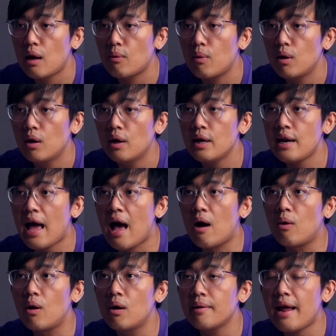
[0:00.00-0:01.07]
ทักว่าเฮ้ยหนา
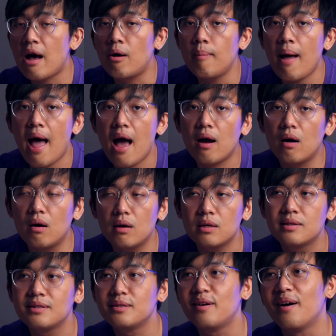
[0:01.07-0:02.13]
วเหรอหนาวมากเหรอ
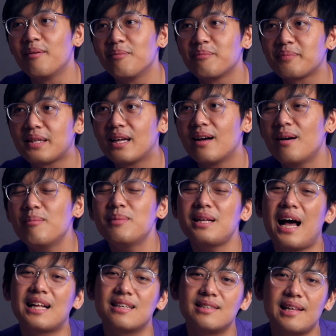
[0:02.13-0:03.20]
แบบมัน
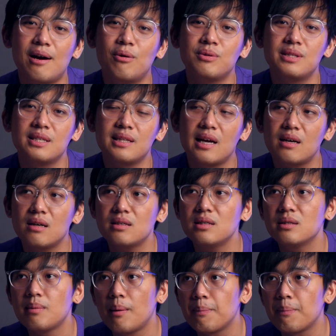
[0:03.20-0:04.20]
อาจจะแซวจริงๆแต่ก็คือ